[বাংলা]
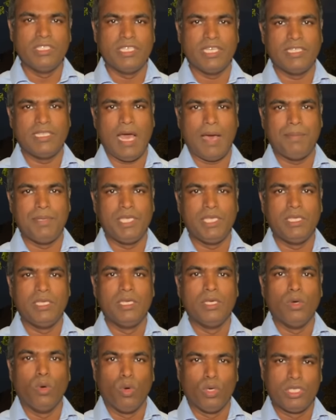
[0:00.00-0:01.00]
যে দাবি
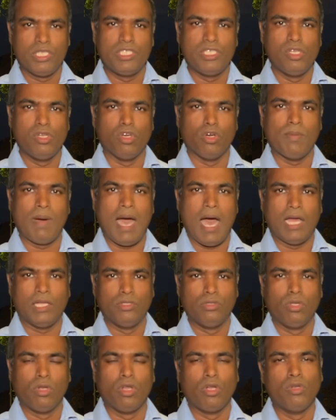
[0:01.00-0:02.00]
উঠেছিল বা
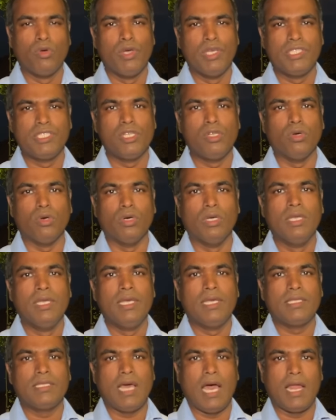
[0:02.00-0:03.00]
আন্দোলন হয়েছিল
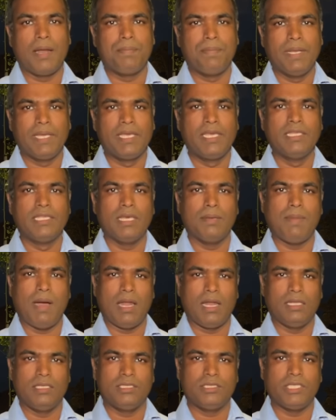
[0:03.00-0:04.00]
তার প্রেক্ষিতে
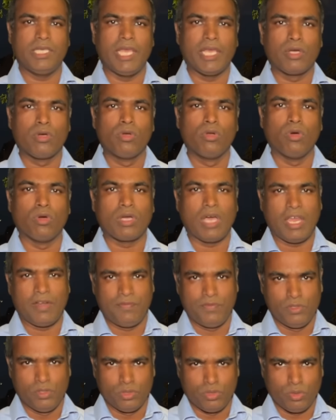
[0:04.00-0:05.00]
বাংলাদেশে এখনও
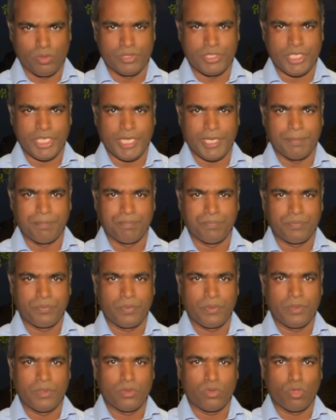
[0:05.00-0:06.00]
কারফিউ চলছে
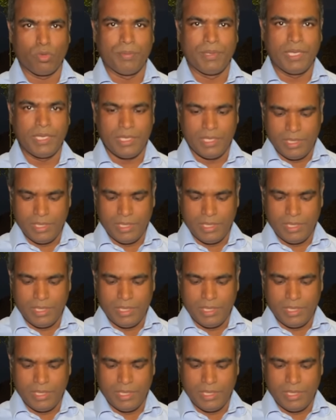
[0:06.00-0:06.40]
তবে